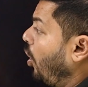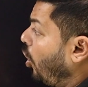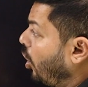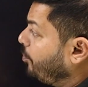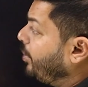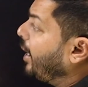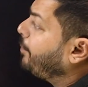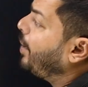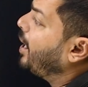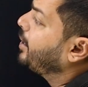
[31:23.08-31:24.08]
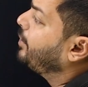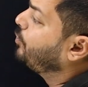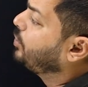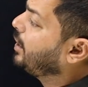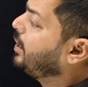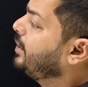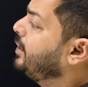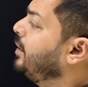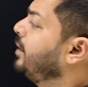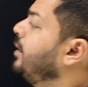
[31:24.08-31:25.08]
और भी एक पार्ट है वो देख लेते
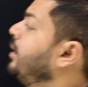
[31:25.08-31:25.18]
हैं